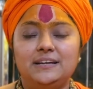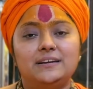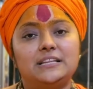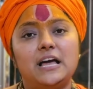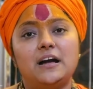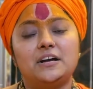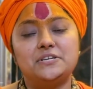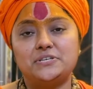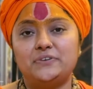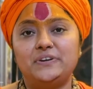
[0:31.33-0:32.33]
कथा का
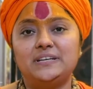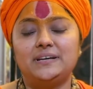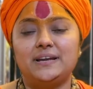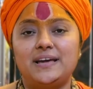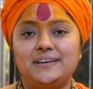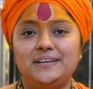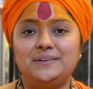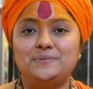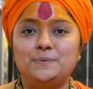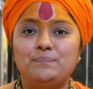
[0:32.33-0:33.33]
श्रवण करा रही
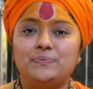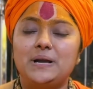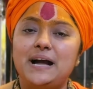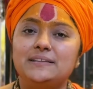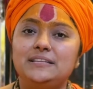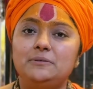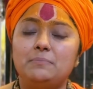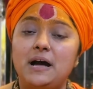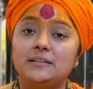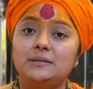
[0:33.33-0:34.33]
हूँ कार्तिक
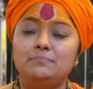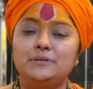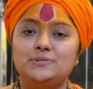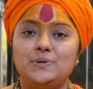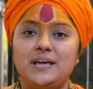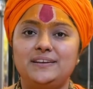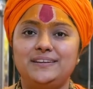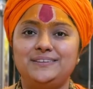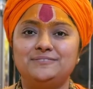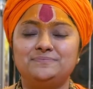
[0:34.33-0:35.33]
महातम में सुना
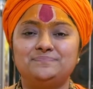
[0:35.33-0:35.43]
रही हूँ